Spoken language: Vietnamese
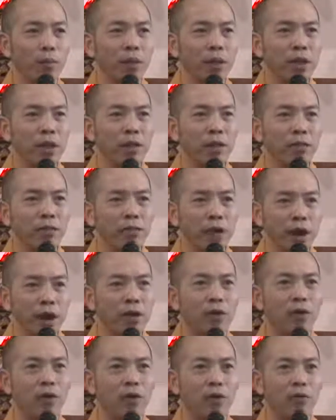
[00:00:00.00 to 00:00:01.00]
Mà Đức Phật
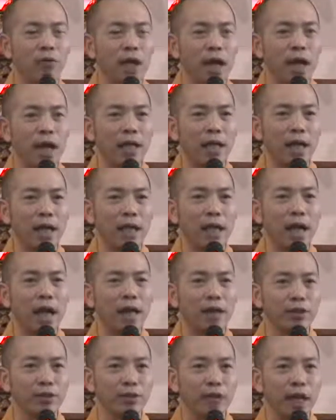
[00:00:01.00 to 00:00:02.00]
của chúng ta đã
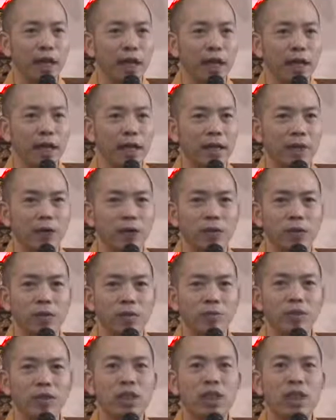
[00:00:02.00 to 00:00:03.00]
dạy chúng ta là cái cuộc
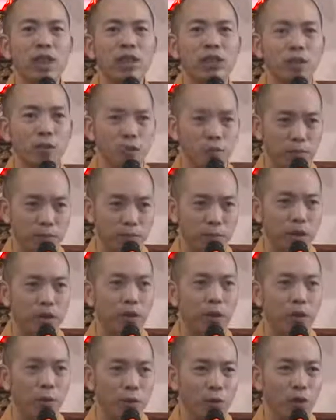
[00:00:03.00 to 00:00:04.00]
sống chi túc,
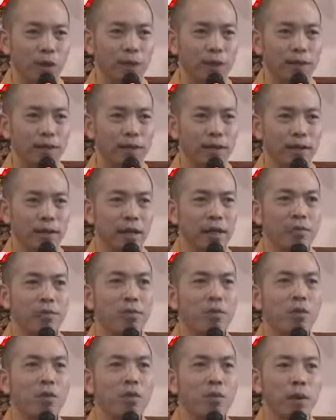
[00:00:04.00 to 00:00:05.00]
biết đủ á,
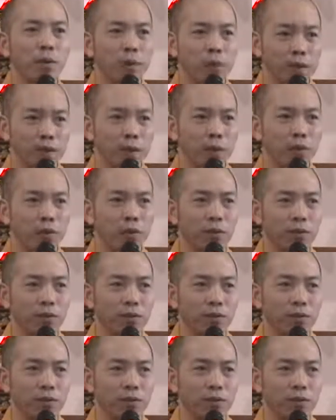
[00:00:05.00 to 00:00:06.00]
ít muốn mà biết đủ.
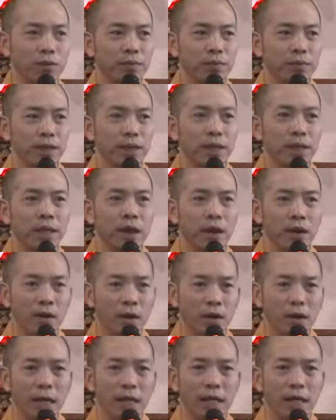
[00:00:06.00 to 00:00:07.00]
Thì
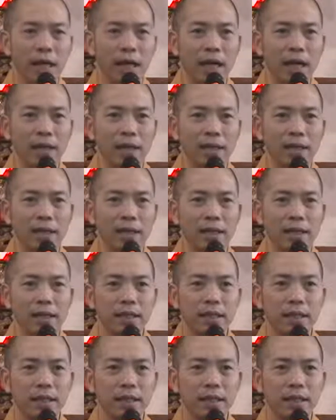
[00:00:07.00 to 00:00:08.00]
đó là cái
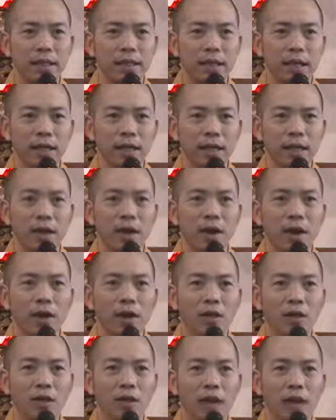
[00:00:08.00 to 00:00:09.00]
tự
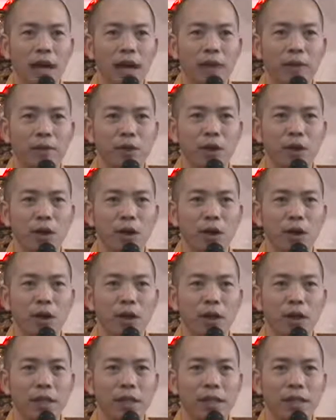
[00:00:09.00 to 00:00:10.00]
họ sẽ làm cho
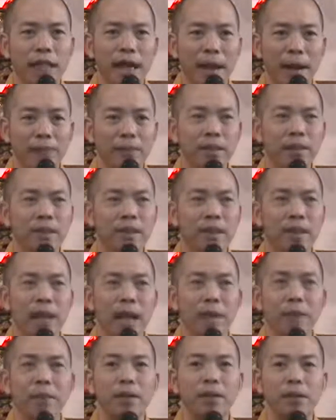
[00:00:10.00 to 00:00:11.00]
họ giảm được
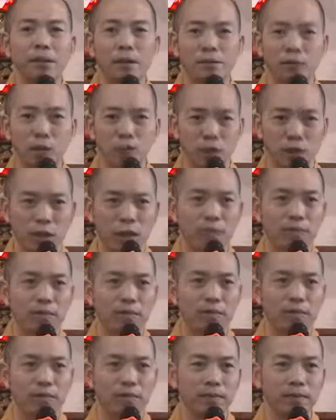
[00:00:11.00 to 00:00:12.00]
cái áp lực trong cuộc sống.